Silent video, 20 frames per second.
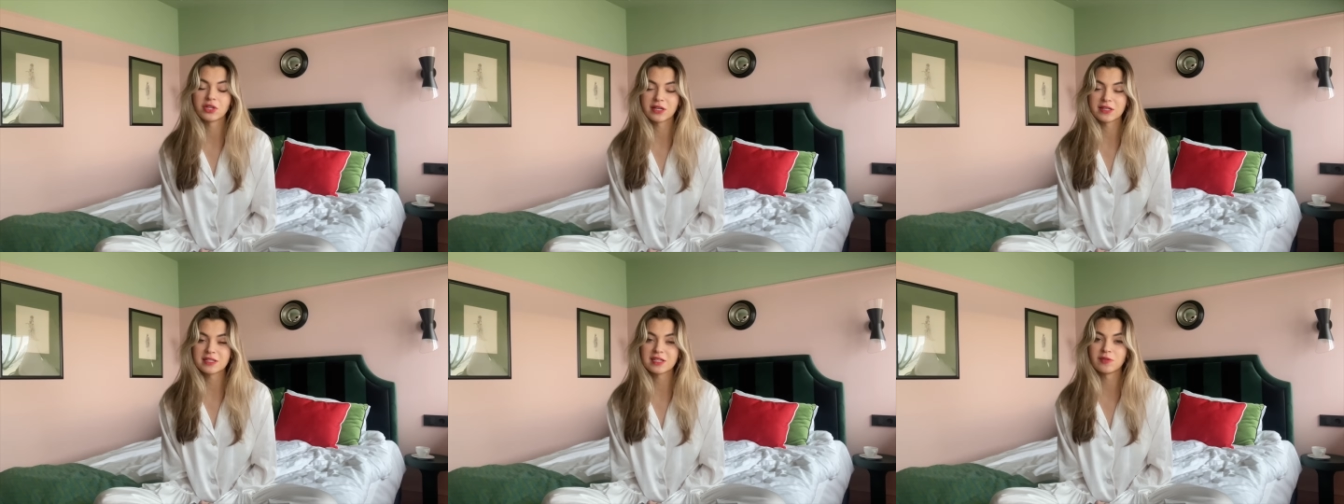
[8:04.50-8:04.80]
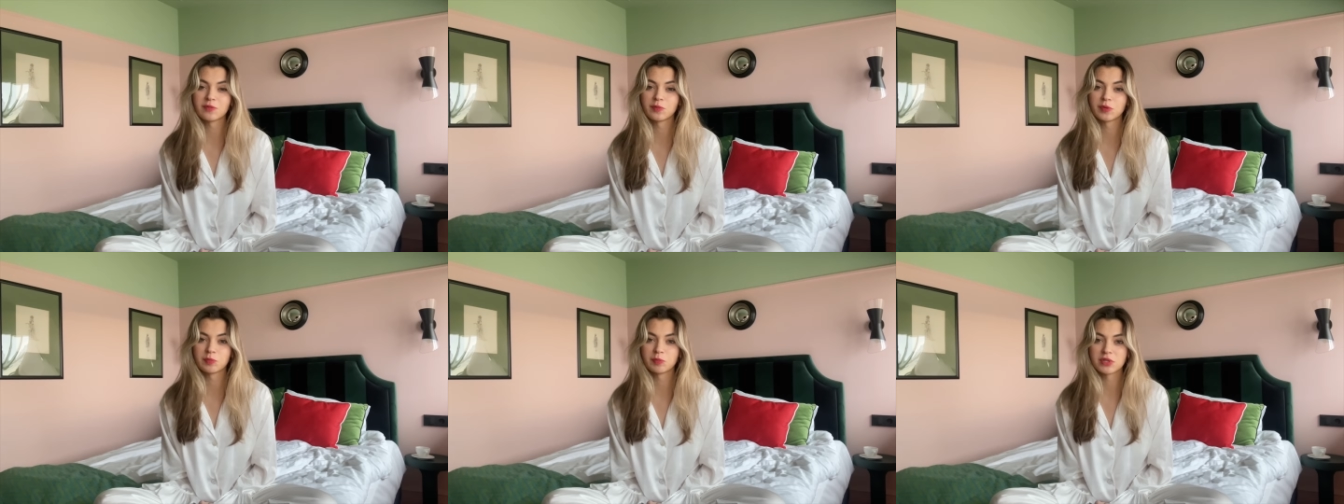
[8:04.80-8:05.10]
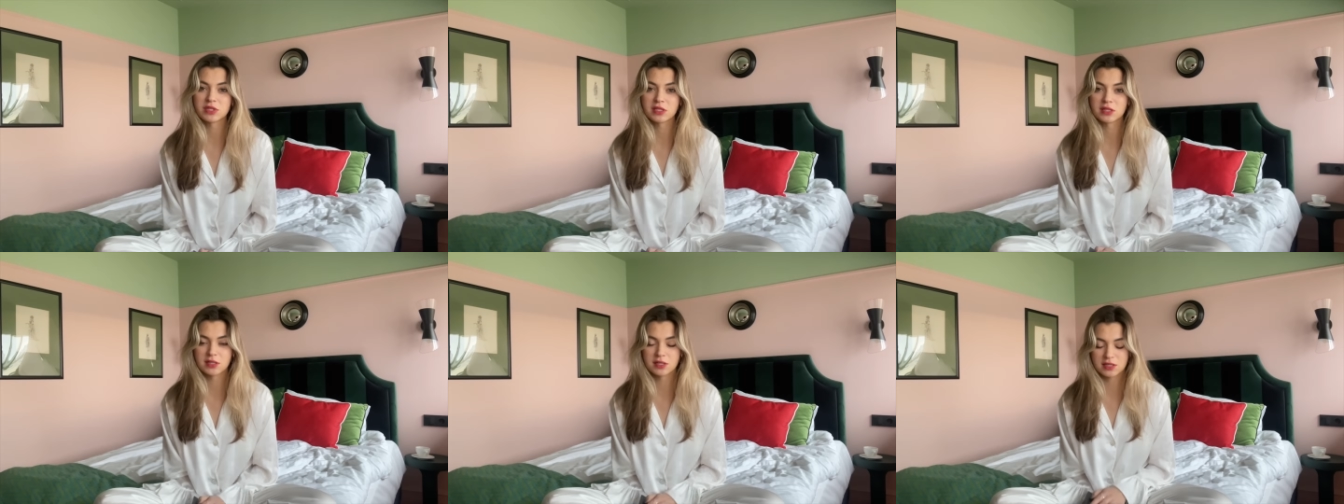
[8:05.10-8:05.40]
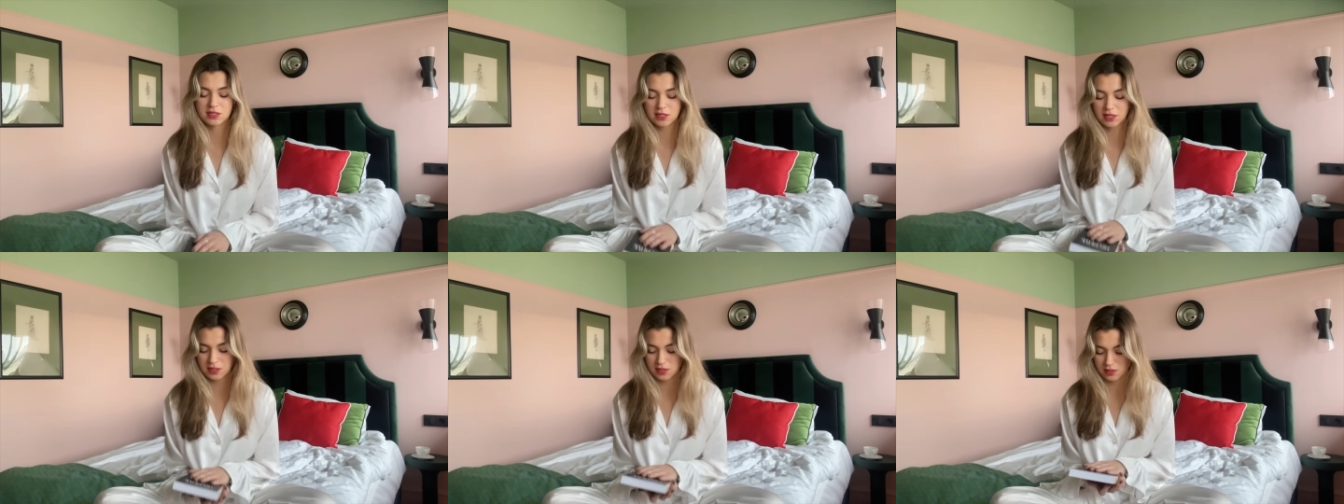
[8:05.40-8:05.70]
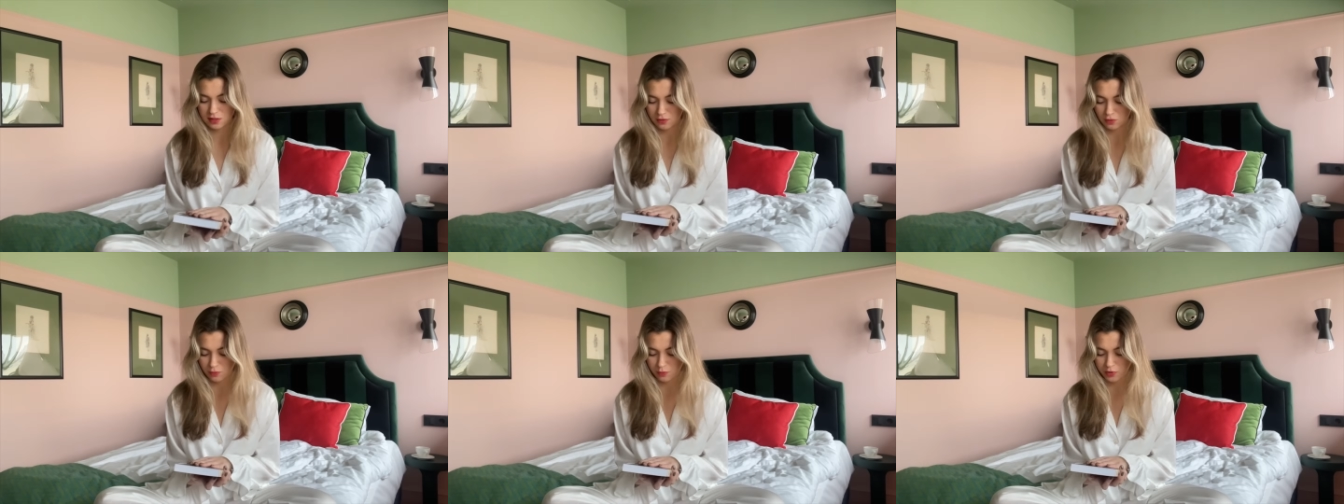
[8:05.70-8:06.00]
я в подписных
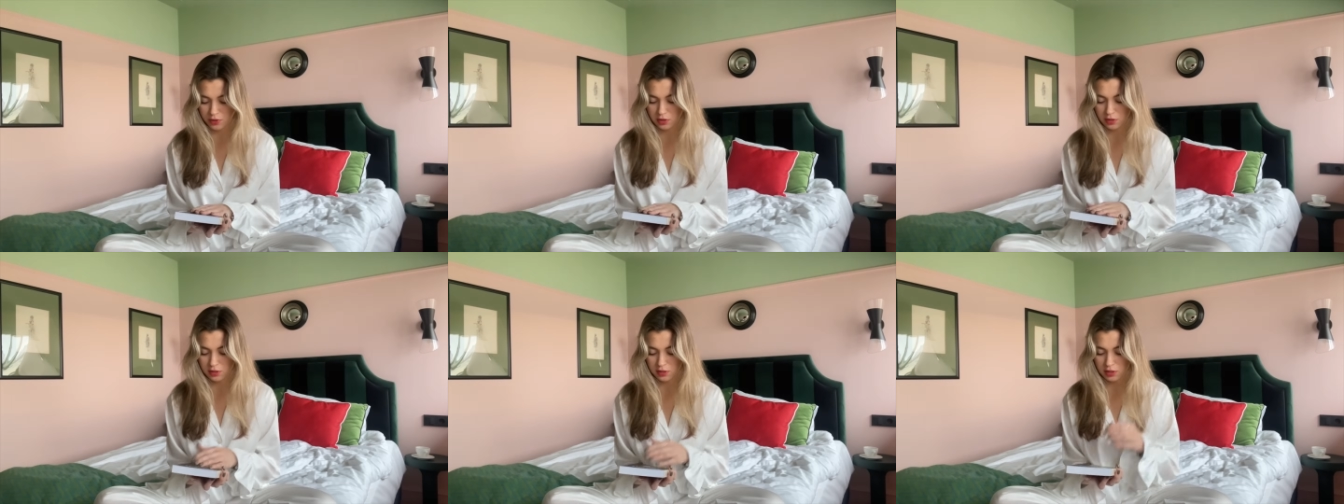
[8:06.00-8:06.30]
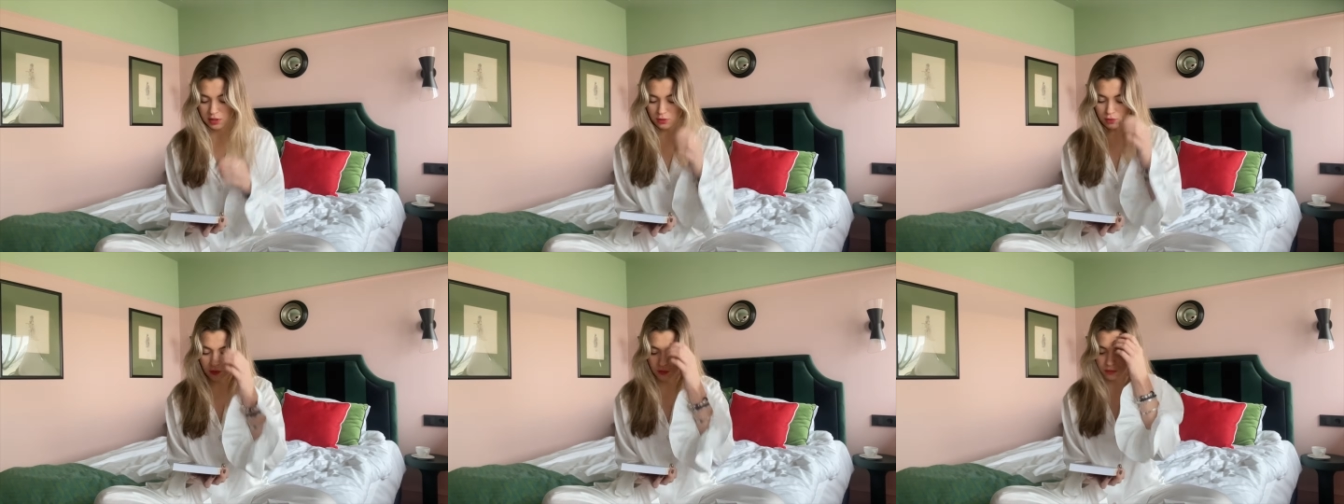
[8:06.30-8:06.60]
изданиях купила книгу.